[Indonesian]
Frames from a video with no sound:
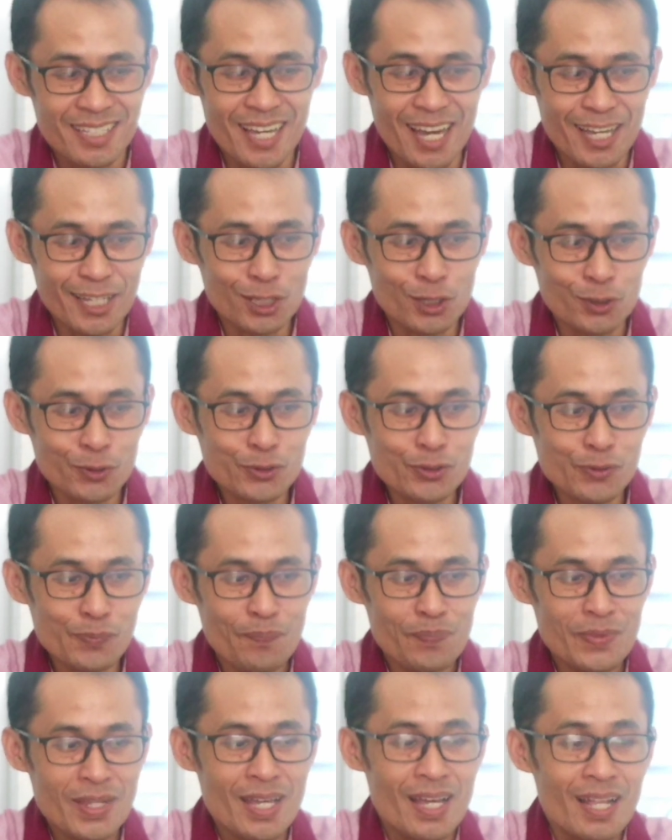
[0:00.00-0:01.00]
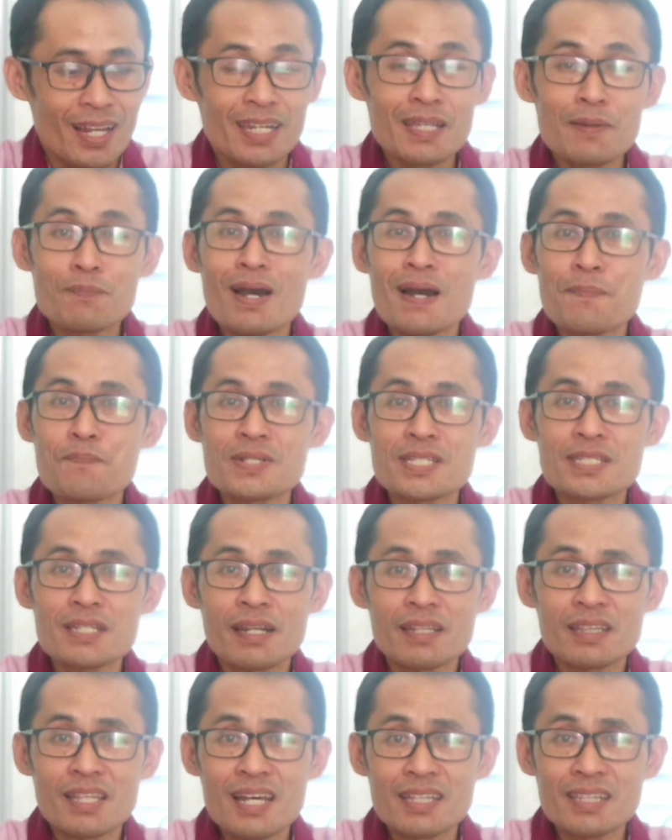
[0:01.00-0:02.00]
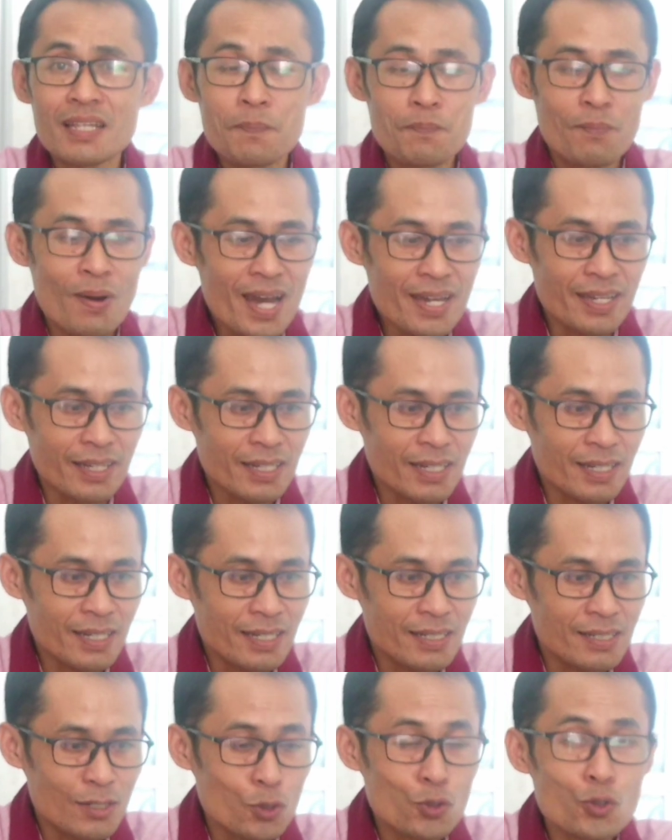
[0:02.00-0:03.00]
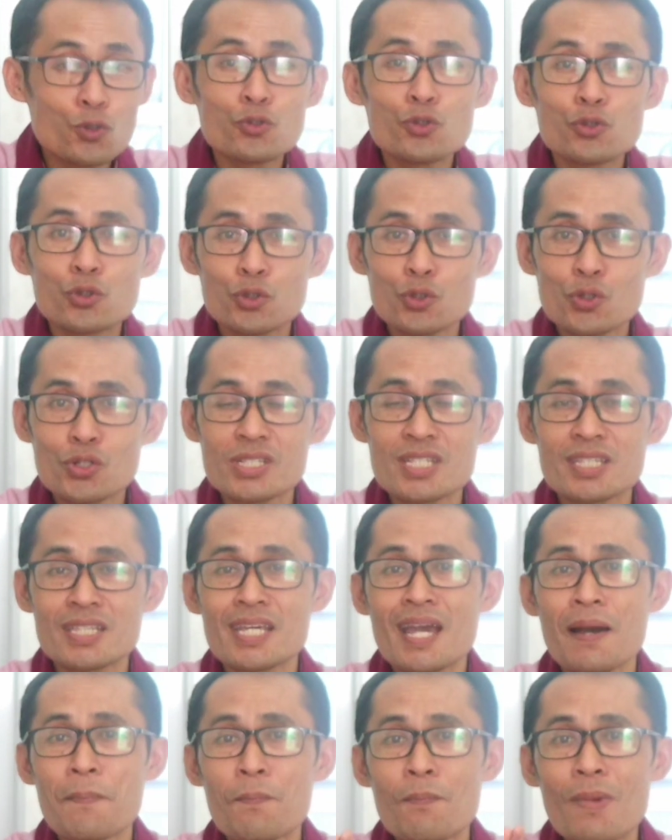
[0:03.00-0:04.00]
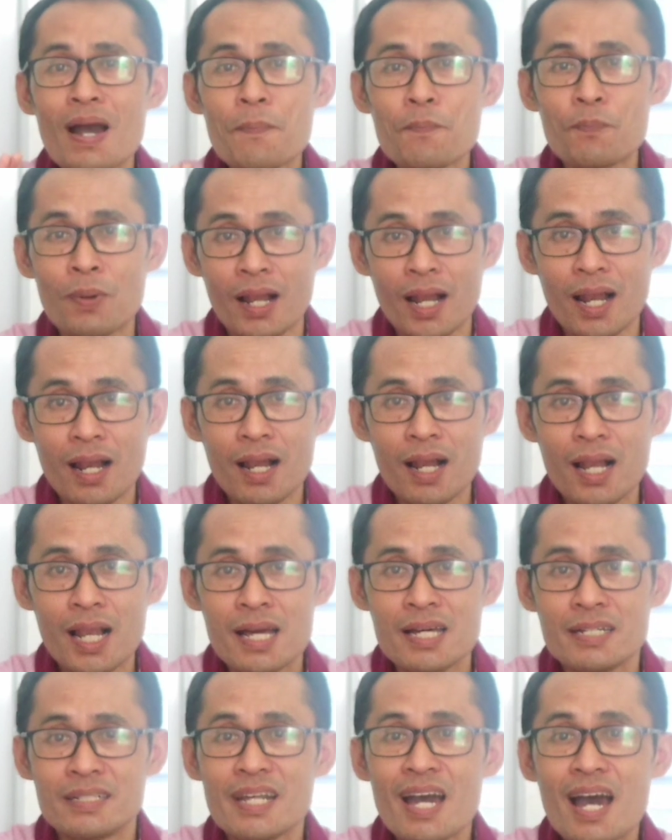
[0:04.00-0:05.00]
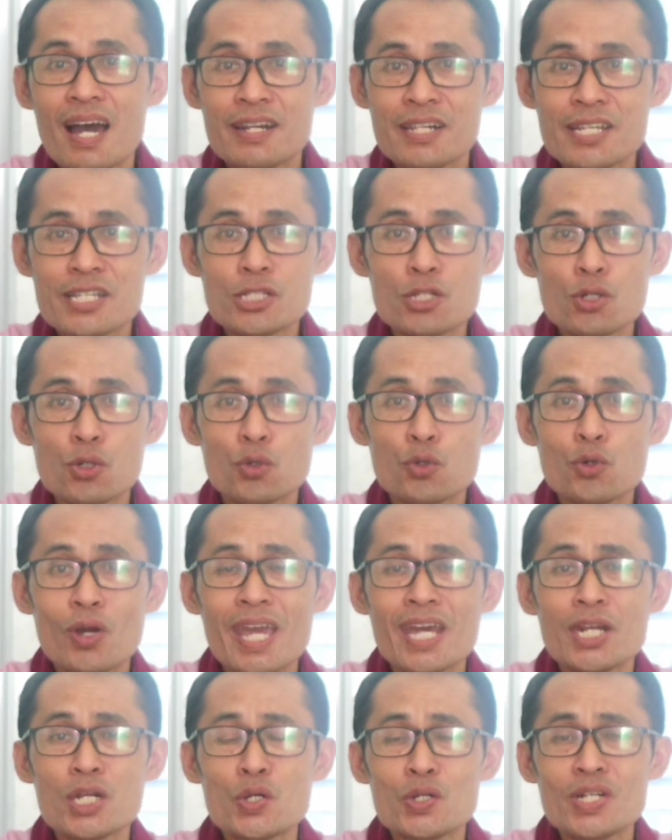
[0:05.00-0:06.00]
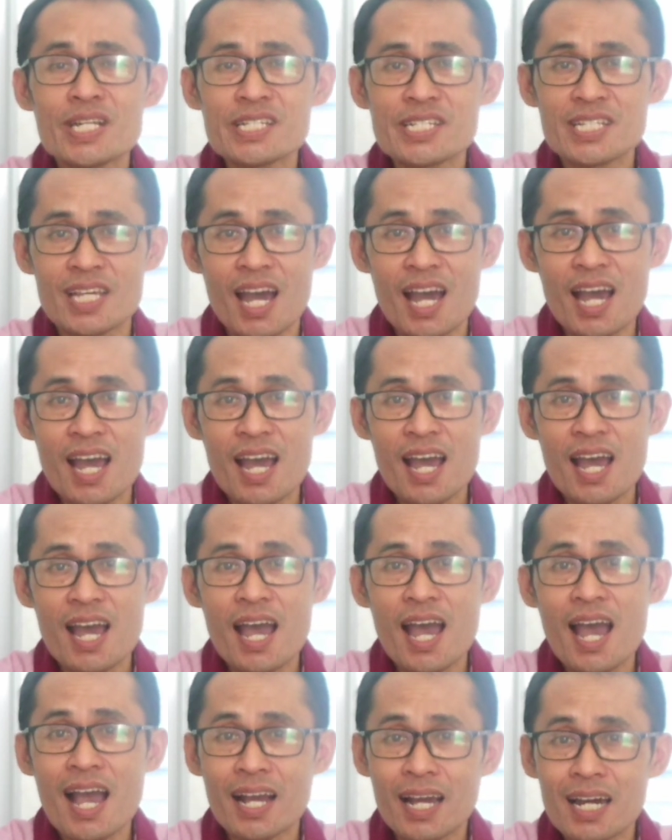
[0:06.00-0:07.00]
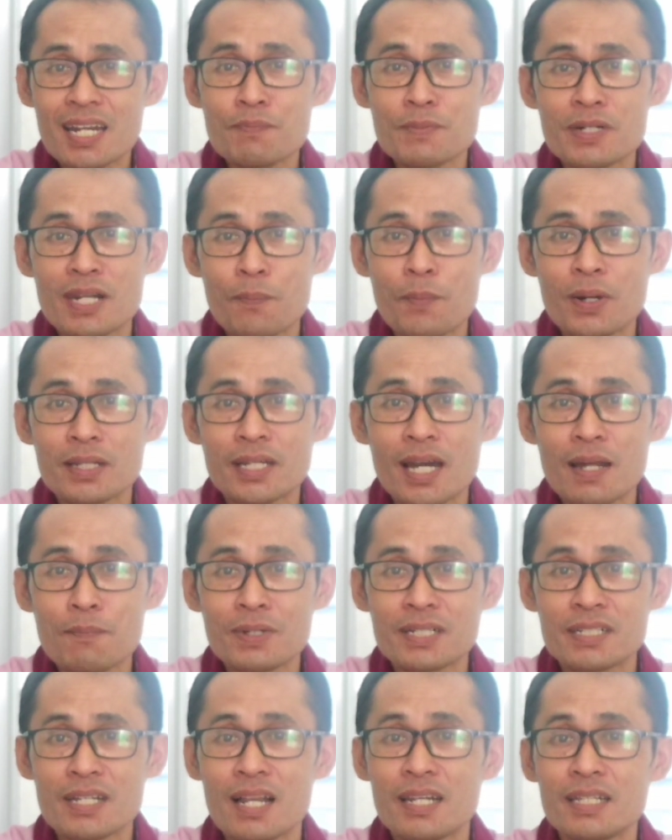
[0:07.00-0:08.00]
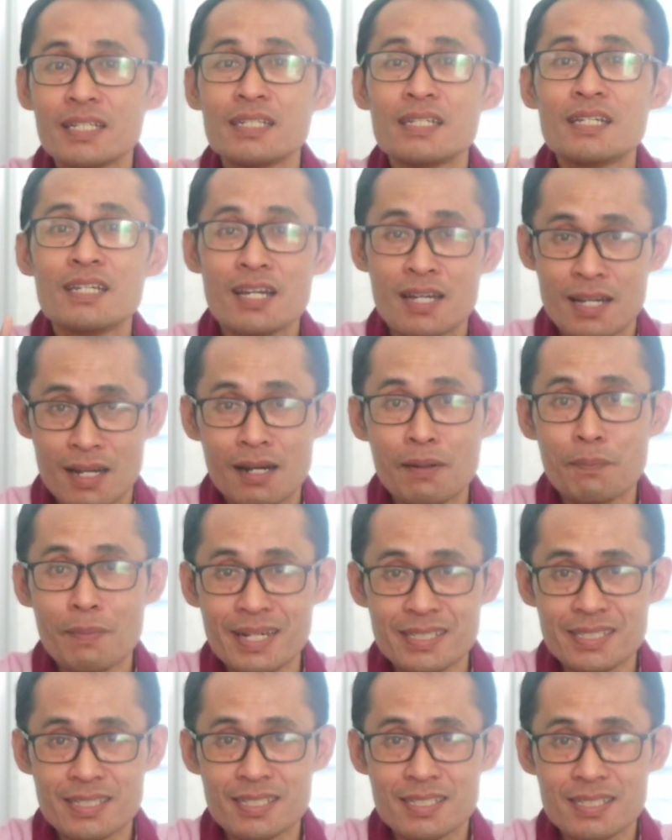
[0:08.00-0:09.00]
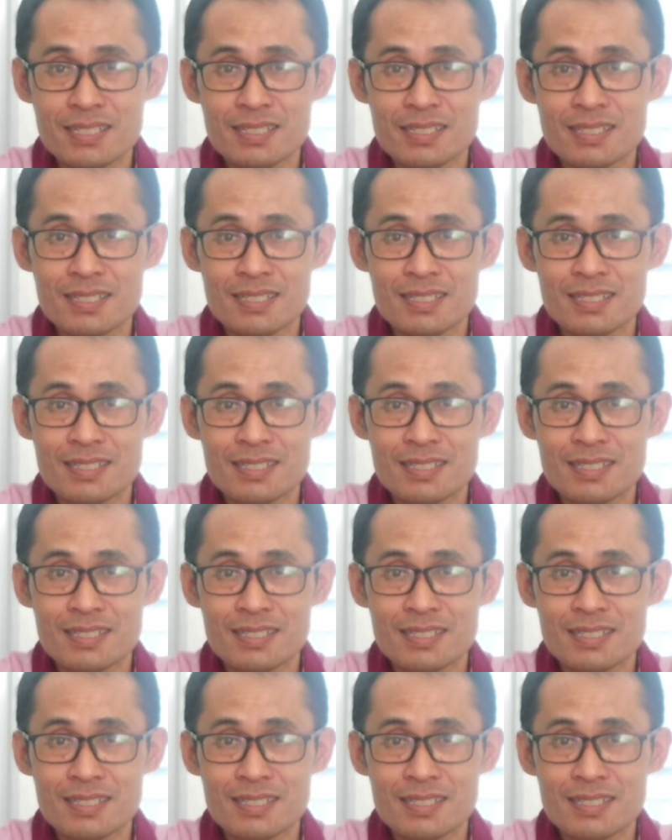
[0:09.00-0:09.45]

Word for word: yaitu 5 peserta terbaik untuk setiap mapel dari seluruh Indonesia akan mendapatkan medali emas.